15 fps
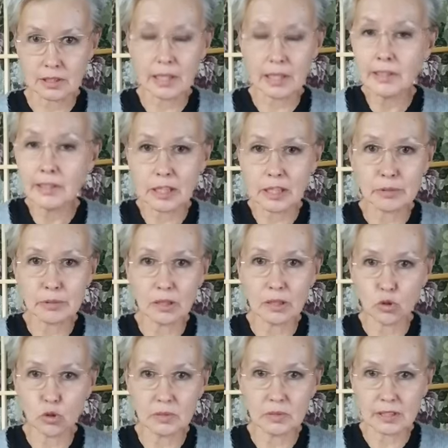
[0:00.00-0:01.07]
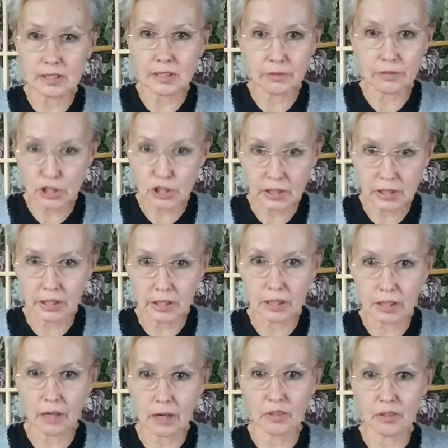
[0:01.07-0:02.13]
я познакомилась совершенно недавно,
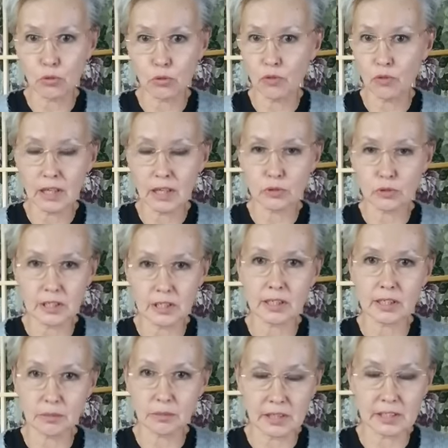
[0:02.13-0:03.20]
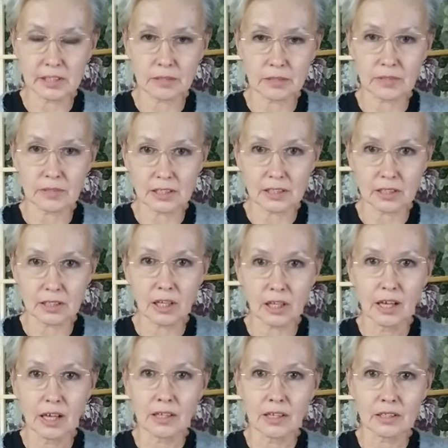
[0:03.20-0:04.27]
буквально вот несколько месяцев назад.
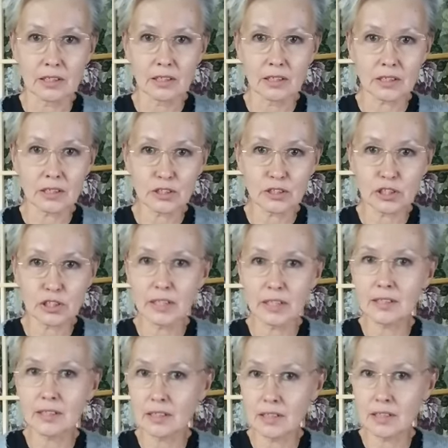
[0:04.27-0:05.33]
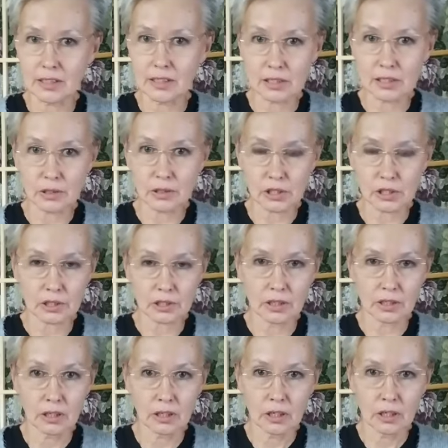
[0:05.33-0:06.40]
И раньше я никогда не слышала
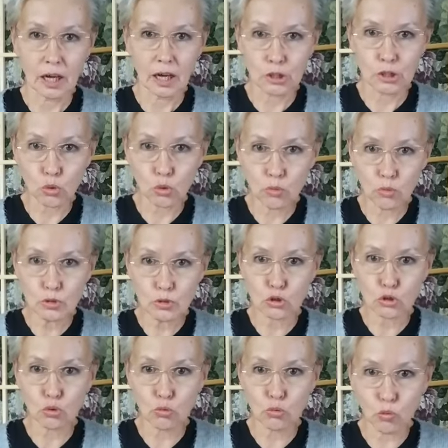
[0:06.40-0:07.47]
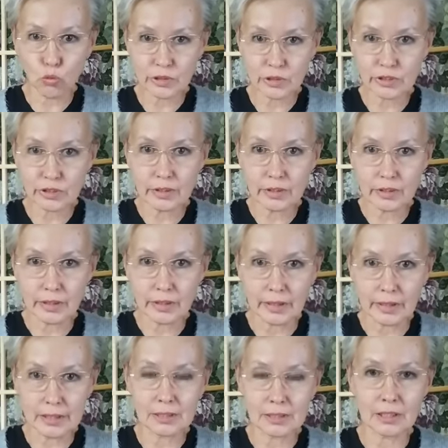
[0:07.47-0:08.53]
о том, что можно и
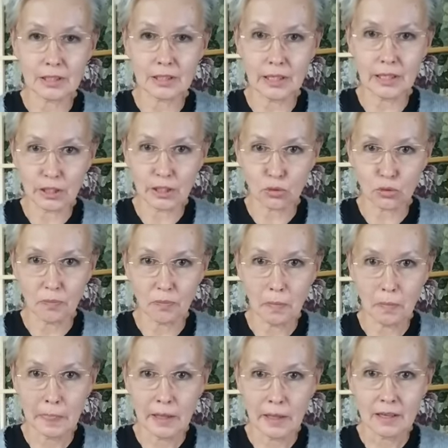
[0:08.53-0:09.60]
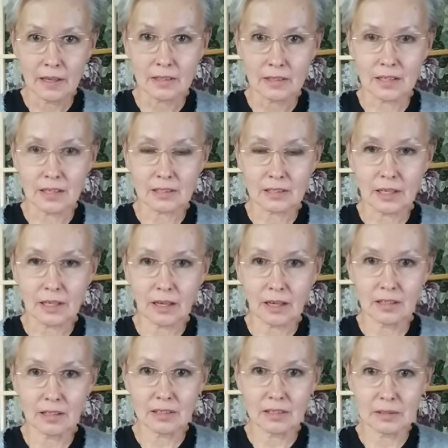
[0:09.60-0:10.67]
есть глину. Когда
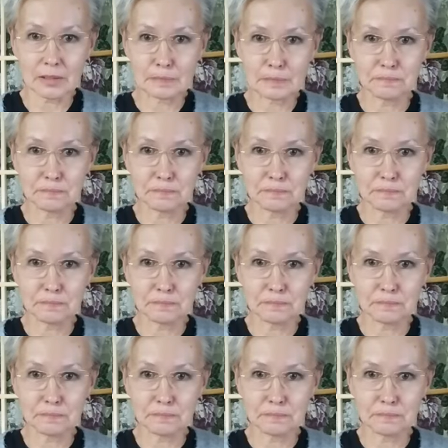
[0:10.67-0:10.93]
эм,